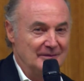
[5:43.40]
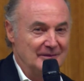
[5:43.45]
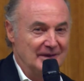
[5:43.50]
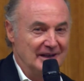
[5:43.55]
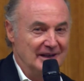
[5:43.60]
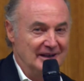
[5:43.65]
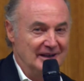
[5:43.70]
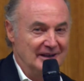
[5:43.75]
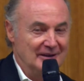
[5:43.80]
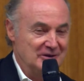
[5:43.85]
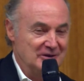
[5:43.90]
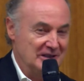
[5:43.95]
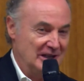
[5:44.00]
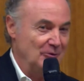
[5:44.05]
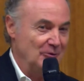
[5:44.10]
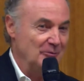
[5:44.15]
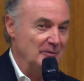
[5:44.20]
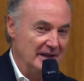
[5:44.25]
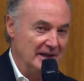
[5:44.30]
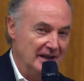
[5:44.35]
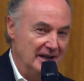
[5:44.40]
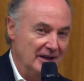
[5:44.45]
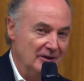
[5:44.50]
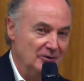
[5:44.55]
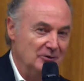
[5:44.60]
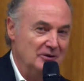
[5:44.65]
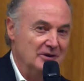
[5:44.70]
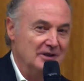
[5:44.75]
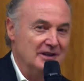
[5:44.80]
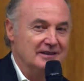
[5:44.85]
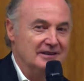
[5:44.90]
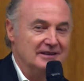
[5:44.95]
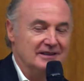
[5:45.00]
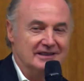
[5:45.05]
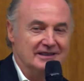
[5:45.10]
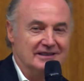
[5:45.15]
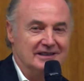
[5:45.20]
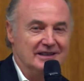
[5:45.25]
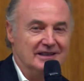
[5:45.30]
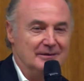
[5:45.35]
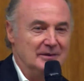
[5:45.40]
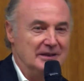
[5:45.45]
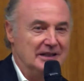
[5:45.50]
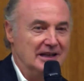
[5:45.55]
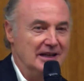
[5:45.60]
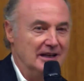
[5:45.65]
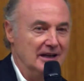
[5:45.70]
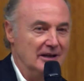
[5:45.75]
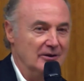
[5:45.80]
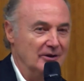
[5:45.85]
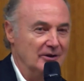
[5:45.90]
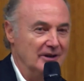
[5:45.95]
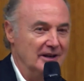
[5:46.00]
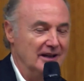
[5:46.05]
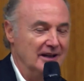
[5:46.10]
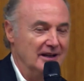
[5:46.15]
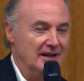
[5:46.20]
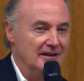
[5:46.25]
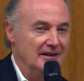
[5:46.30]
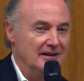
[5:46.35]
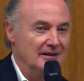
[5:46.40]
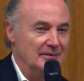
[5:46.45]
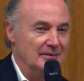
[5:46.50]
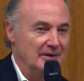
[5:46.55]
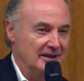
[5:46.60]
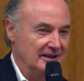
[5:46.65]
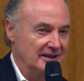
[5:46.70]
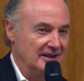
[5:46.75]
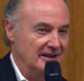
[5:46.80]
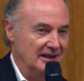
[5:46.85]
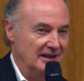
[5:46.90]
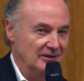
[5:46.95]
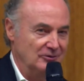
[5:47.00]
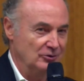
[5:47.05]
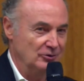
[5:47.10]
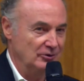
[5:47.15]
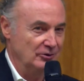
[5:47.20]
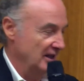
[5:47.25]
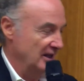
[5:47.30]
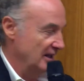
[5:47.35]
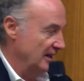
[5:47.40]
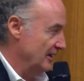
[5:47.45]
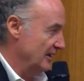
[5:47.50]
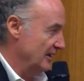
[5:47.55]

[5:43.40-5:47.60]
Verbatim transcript: que nos ha acompañado desde mitad de la jornada para que clausure la